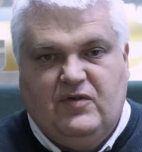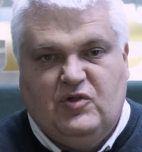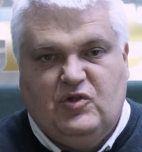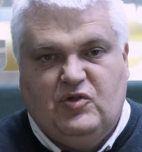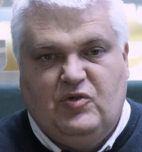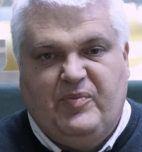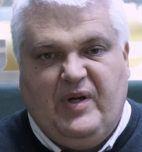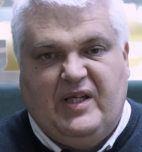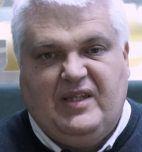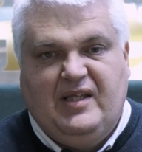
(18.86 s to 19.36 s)

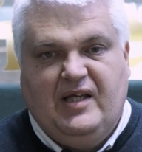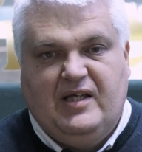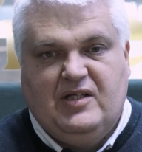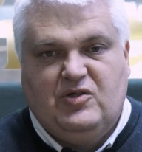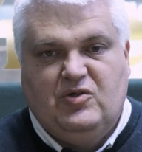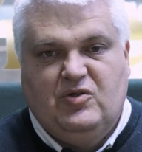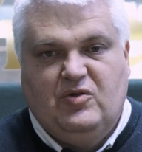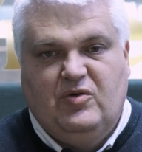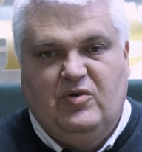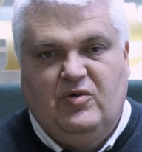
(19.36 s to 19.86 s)
Je
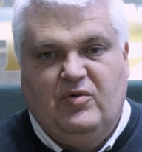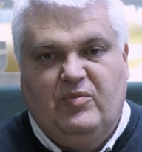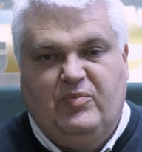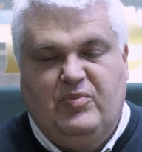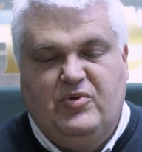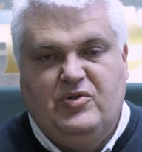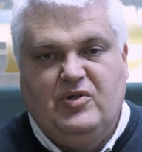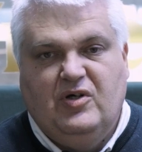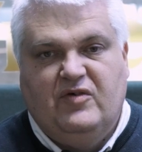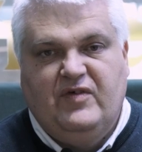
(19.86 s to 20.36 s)
partage
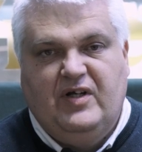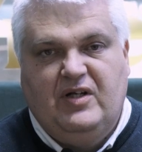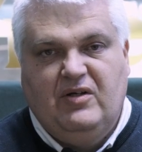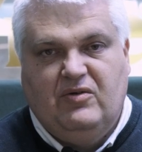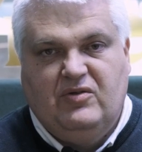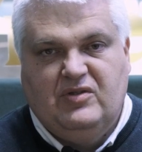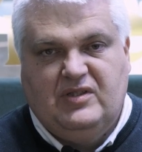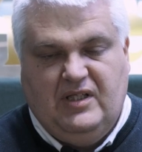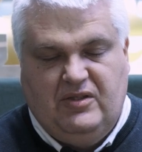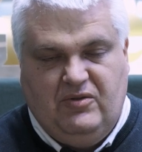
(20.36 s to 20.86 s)
plusieurs valeurs
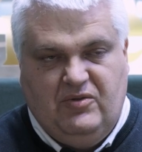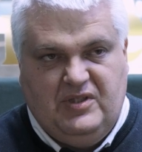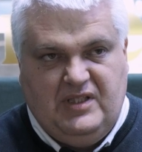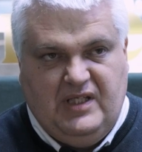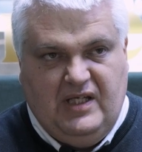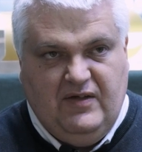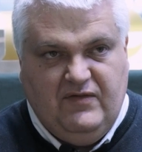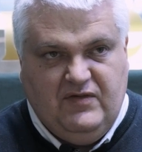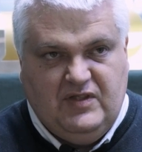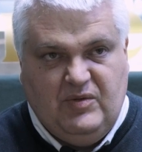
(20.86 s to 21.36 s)
au sein de
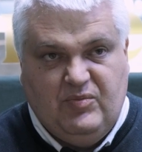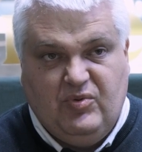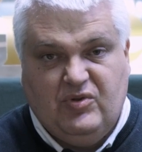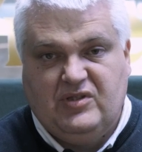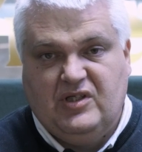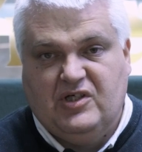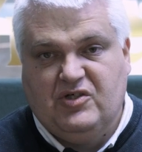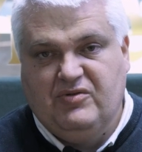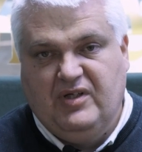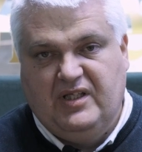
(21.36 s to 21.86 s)
CF, c'est pour
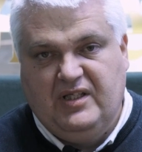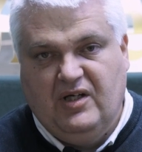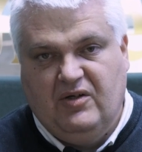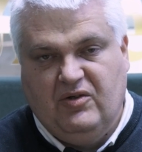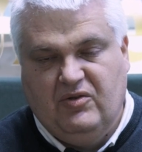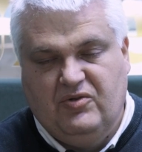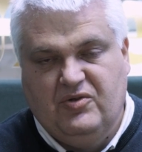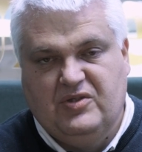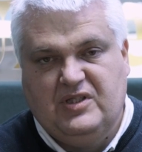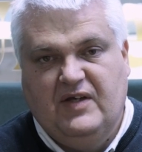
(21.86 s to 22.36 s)
ça que je suis
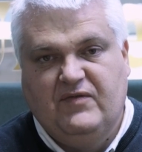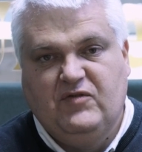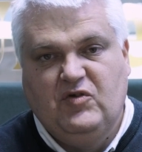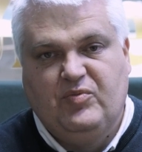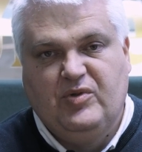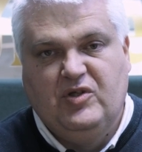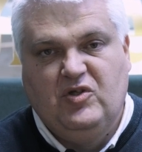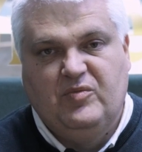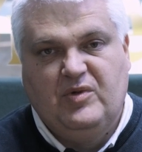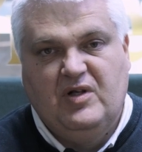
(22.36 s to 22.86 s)
adhérent de CF
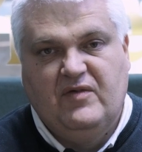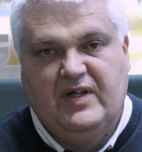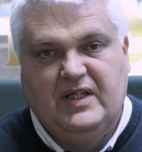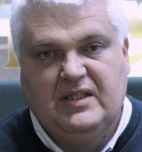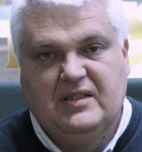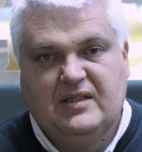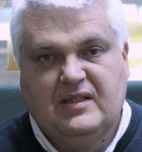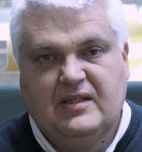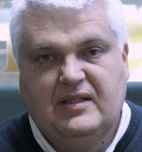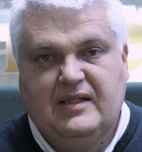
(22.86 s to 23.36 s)
depuis
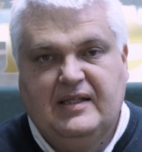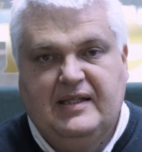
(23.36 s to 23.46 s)
2020.